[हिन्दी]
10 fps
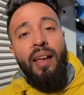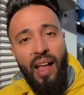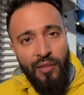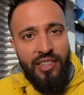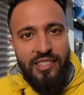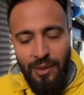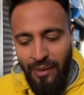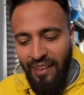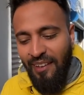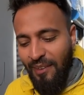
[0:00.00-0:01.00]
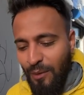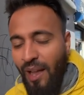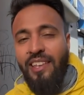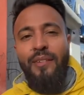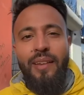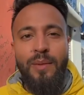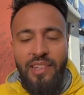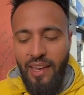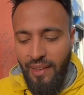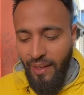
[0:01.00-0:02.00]
काफ़ी सस्ती भी है तो आज की वीडियो में हम
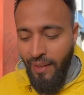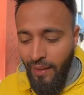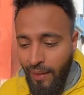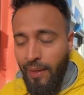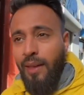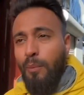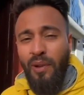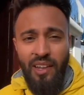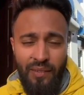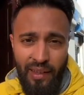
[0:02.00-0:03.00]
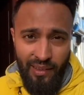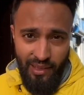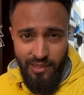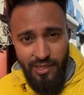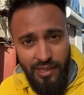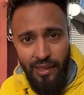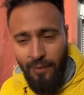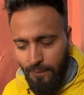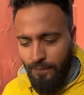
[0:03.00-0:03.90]
जानेंगे कि बोलीविया कितना सस्ता है